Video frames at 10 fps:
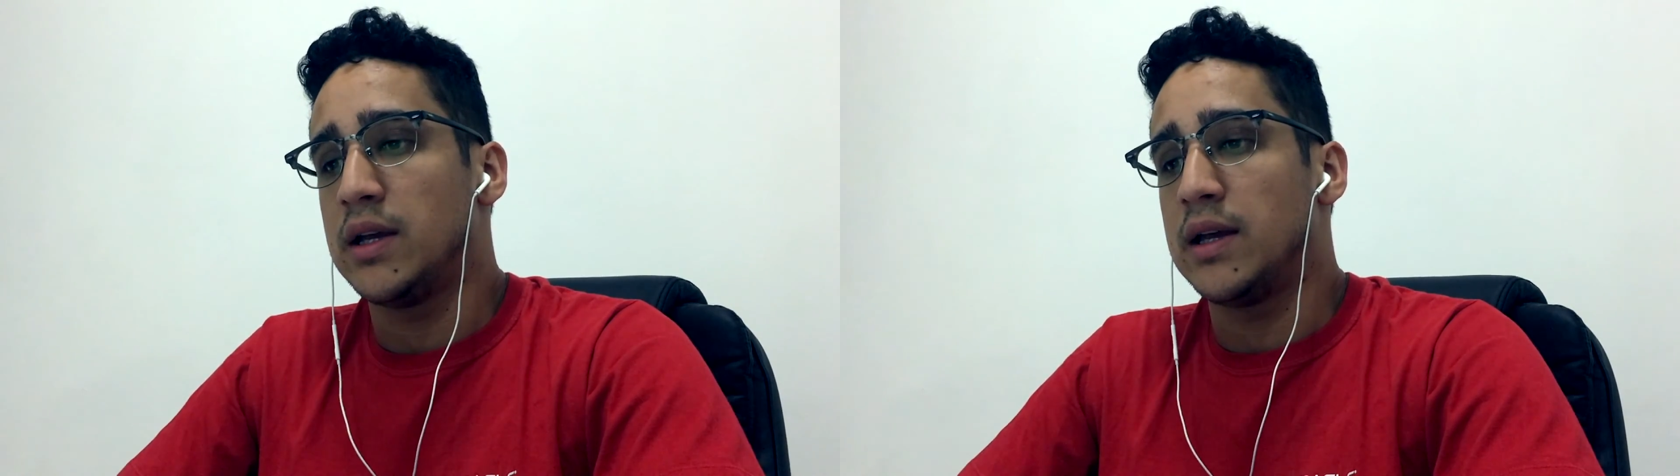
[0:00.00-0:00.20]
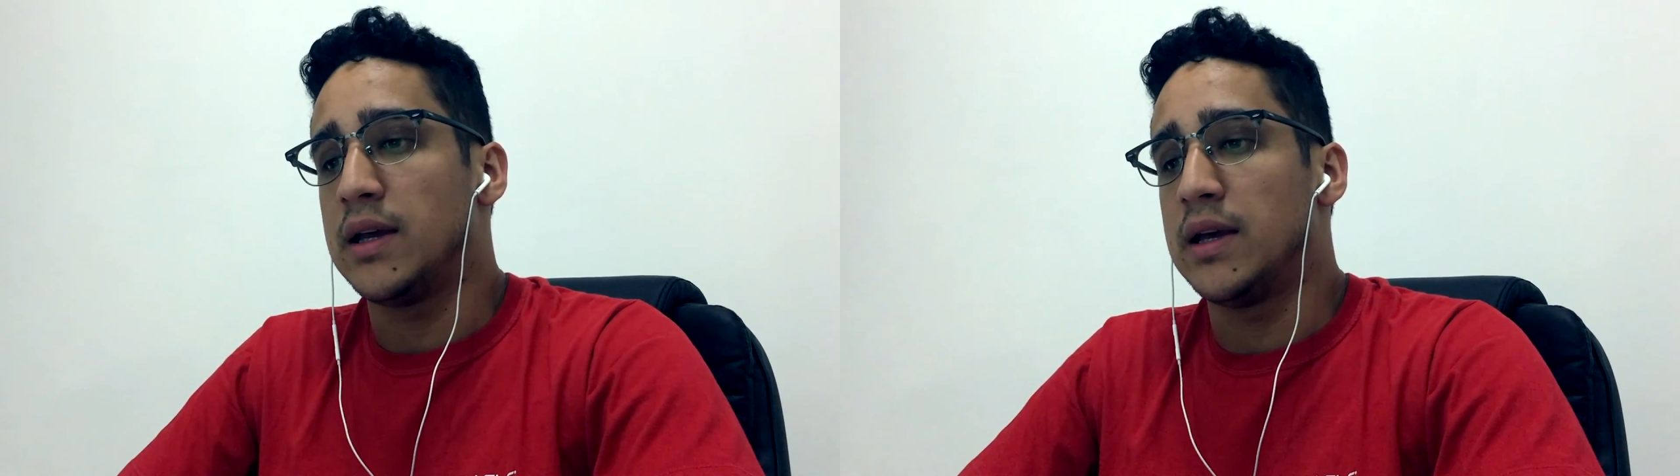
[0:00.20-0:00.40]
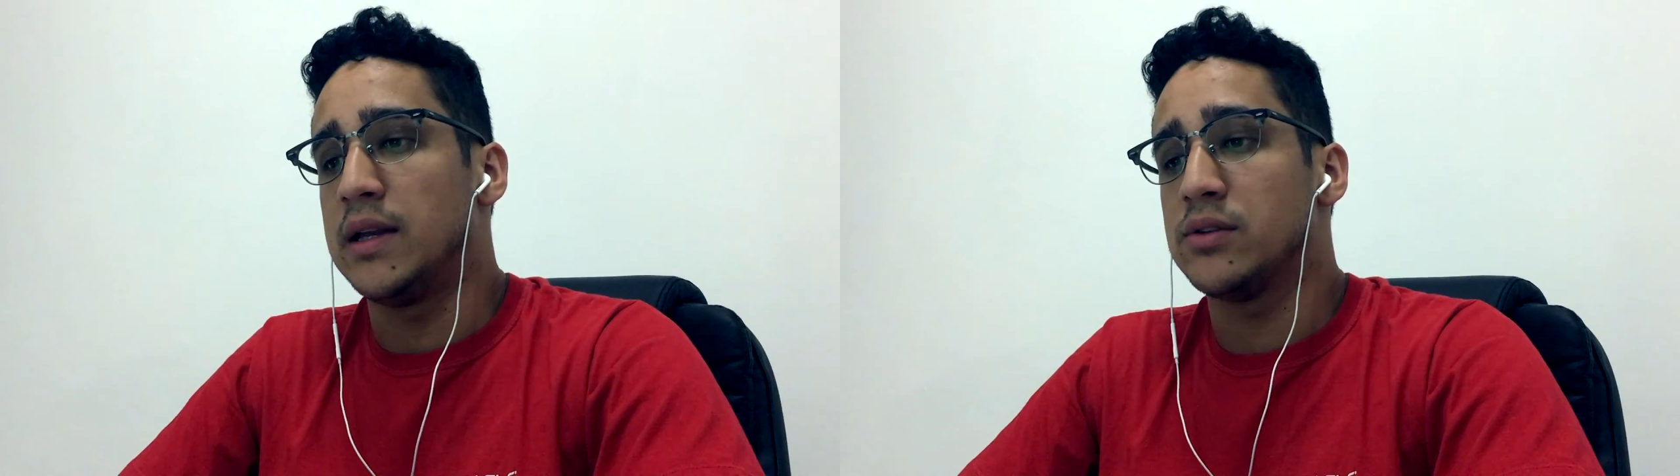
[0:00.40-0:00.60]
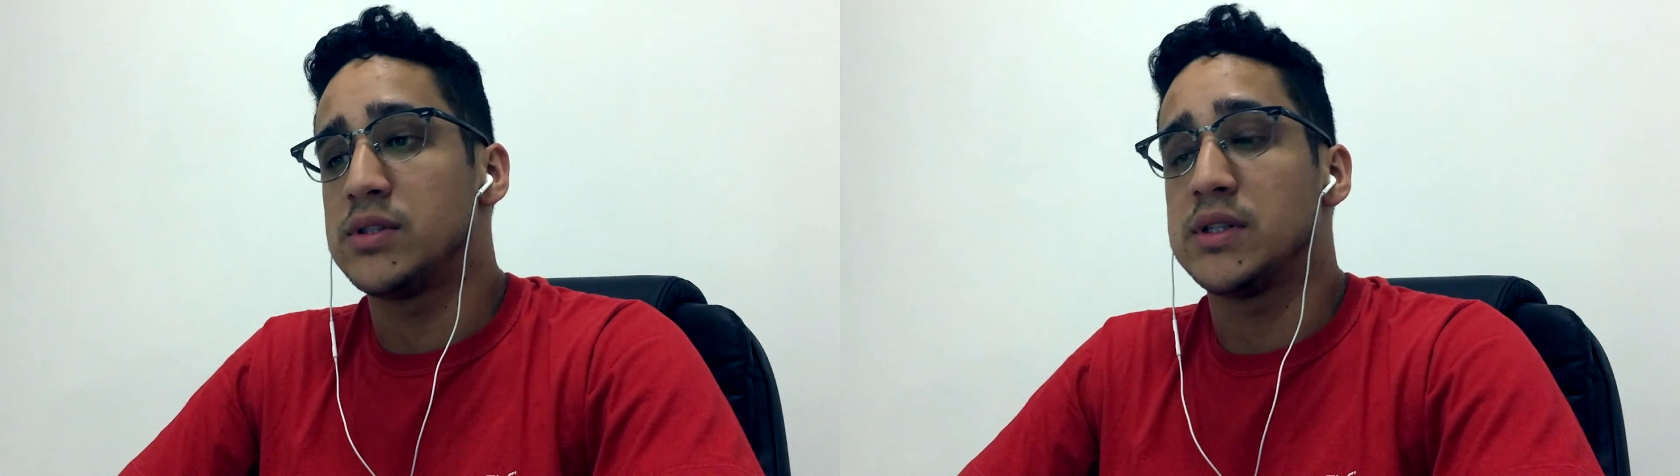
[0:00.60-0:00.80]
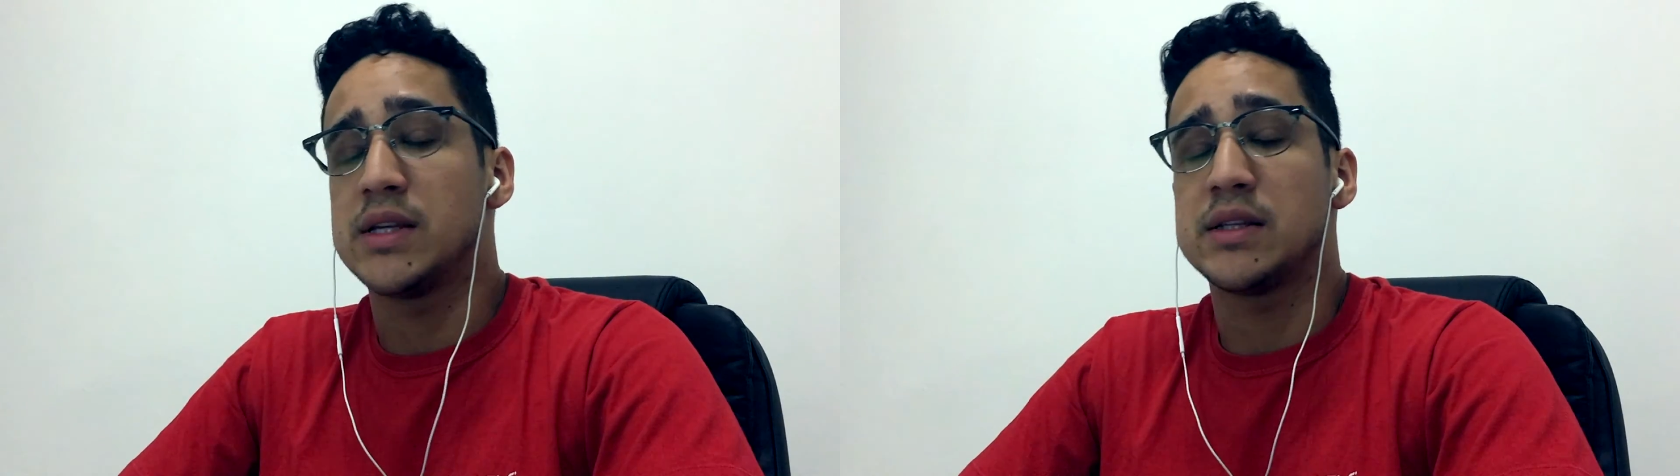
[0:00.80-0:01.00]
É, não se
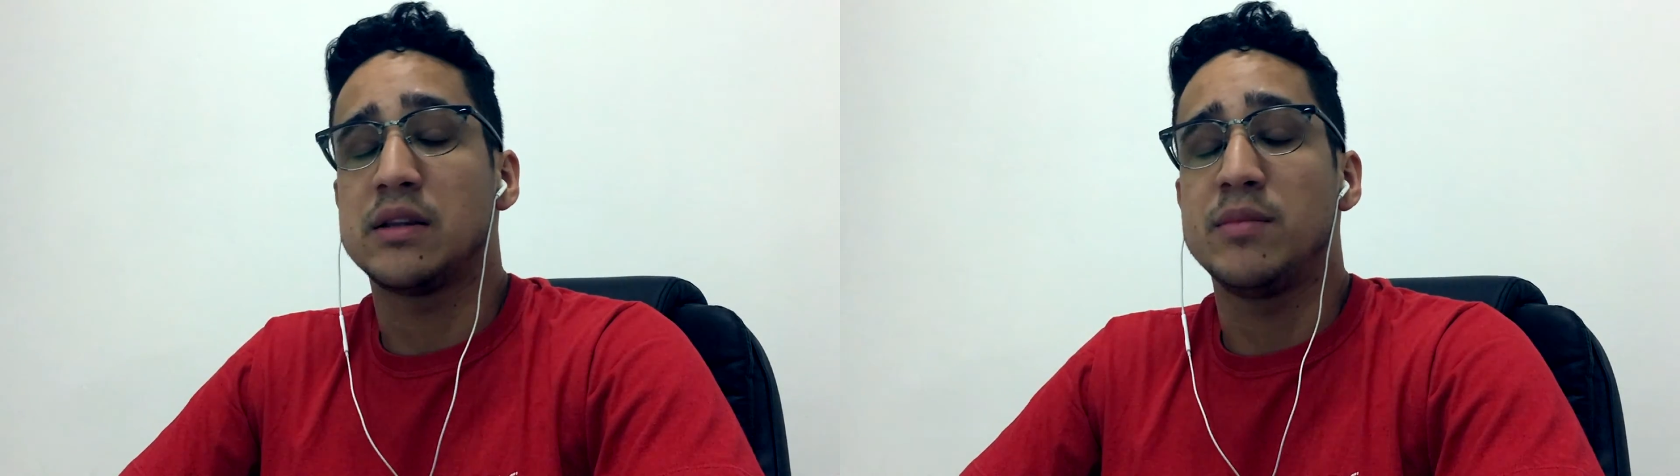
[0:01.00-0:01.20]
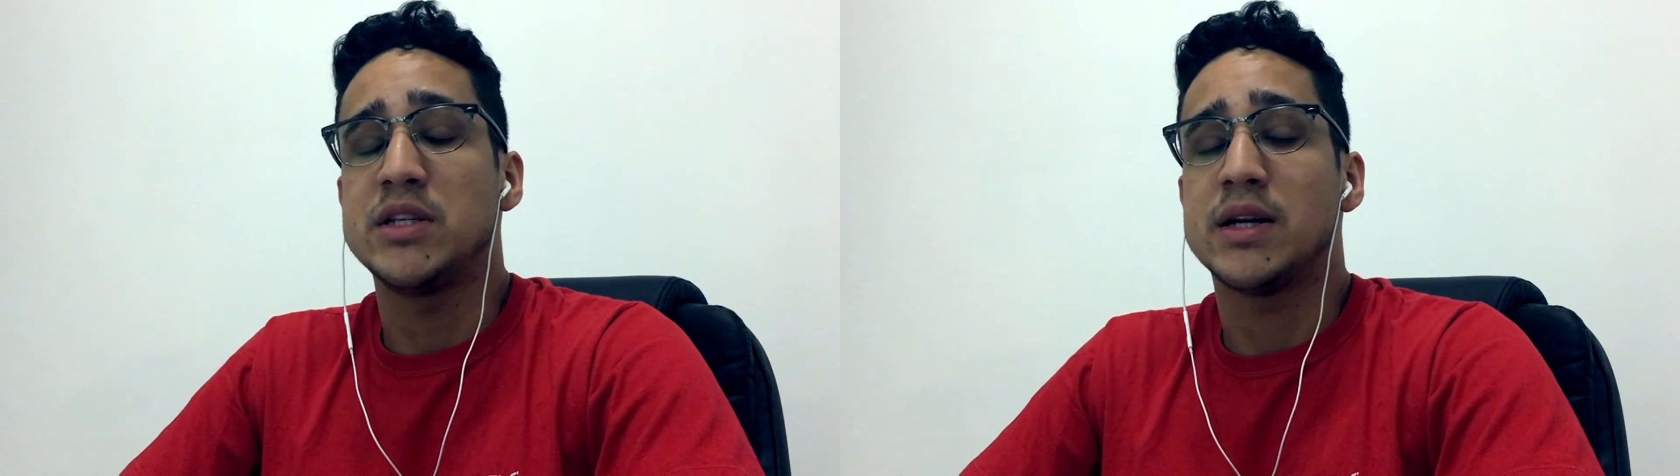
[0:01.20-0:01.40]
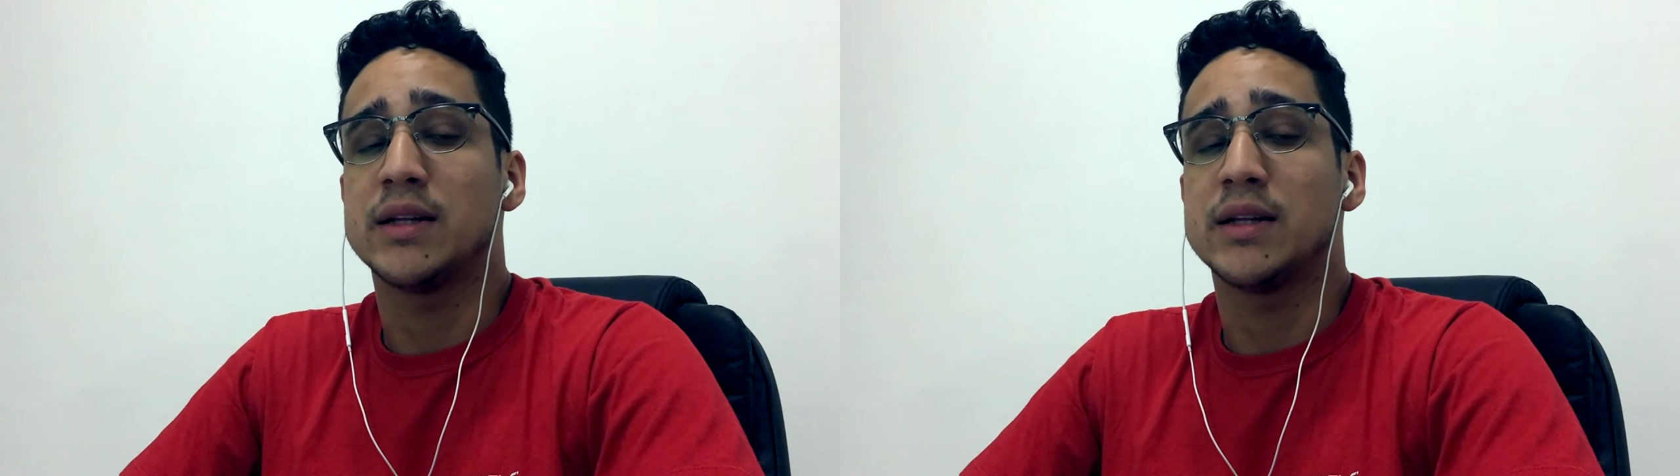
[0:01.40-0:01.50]
esqueça também de